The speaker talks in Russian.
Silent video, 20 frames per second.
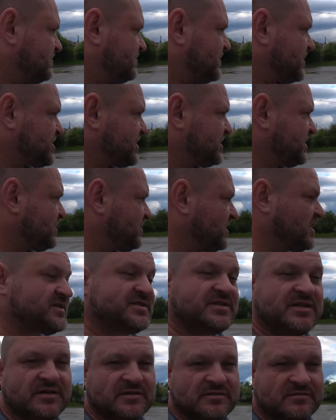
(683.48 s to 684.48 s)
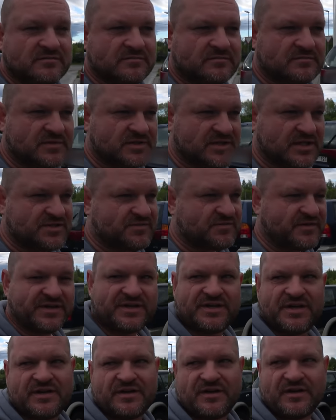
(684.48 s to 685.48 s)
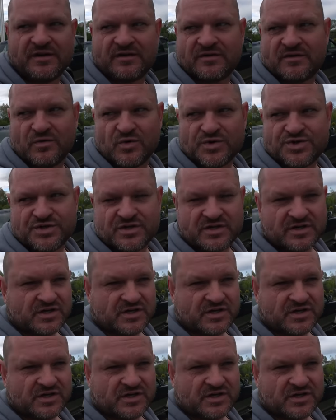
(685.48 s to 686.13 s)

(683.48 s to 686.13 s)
Машина классная, за свои деньги очень